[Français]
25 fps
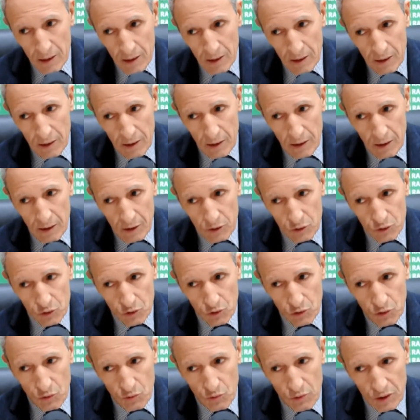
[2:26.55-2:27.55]
Et je
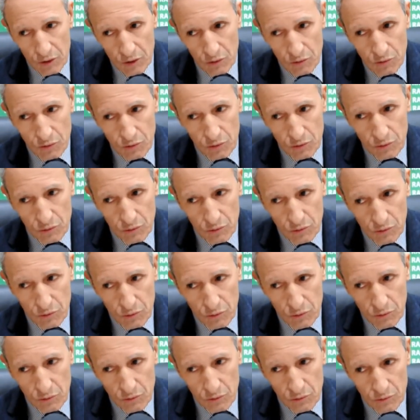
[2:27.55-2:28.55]
crois
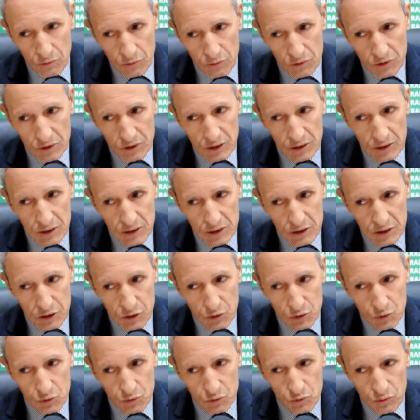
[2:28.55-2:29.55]
que ces
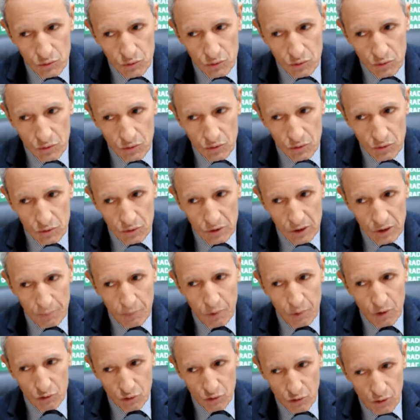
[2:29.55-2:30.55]
décisions euh,
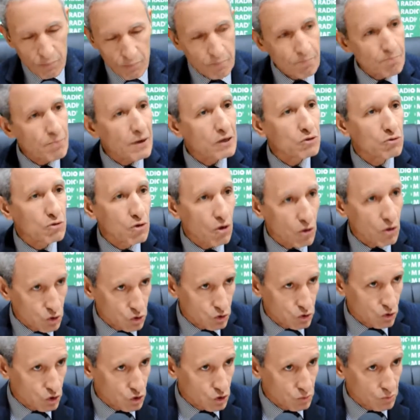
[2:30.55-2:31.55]
n'apporteront pas de grands
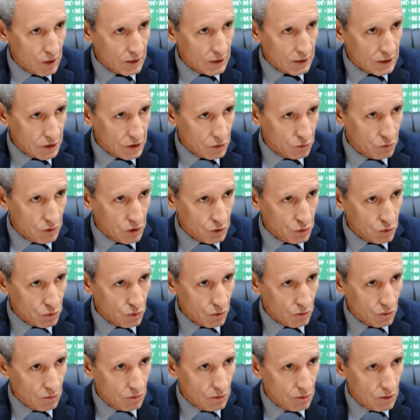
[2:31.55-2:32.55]
changements à la situation,
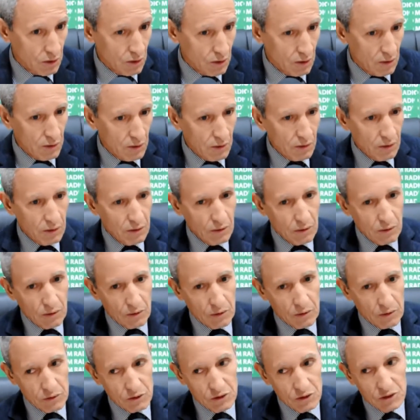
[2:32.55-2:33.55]

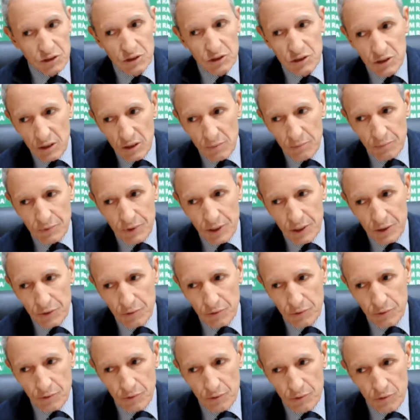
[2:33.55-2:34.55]
si ce n'est
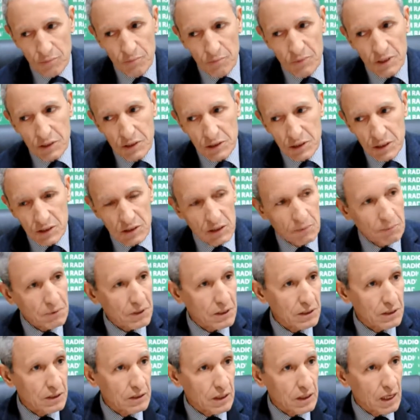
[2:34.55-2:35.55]
peut-être le maintien des
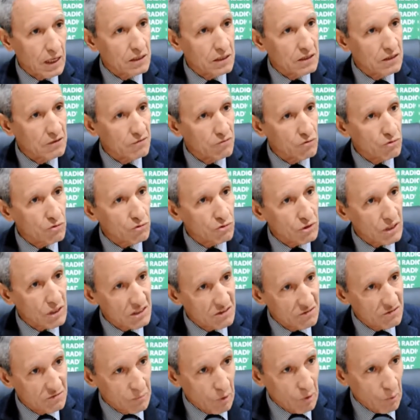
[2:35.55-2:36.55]
prix à un niveau
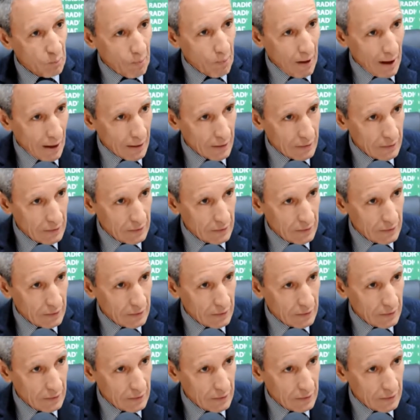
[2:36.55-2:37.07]
relativement bas.